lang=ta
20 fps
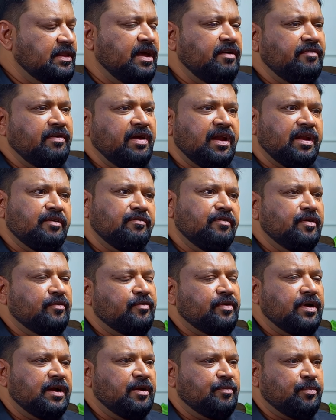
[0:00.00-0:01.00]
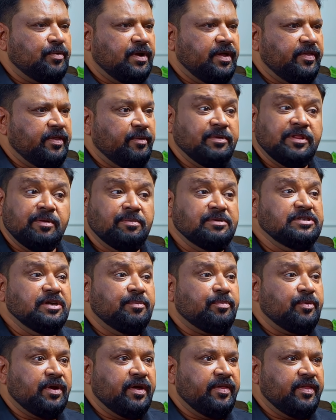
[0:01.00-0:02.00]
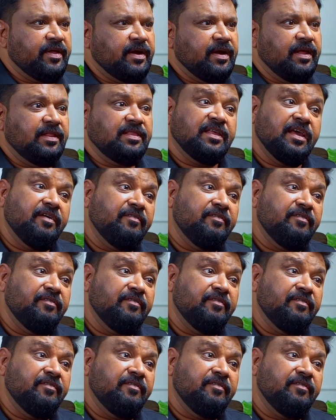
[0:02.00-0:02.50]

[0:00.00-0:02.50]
தேவையான அளவுக்கான பொருளாதாரம் மிதமிஞ்சிய பொருளாதாரம் இல்லை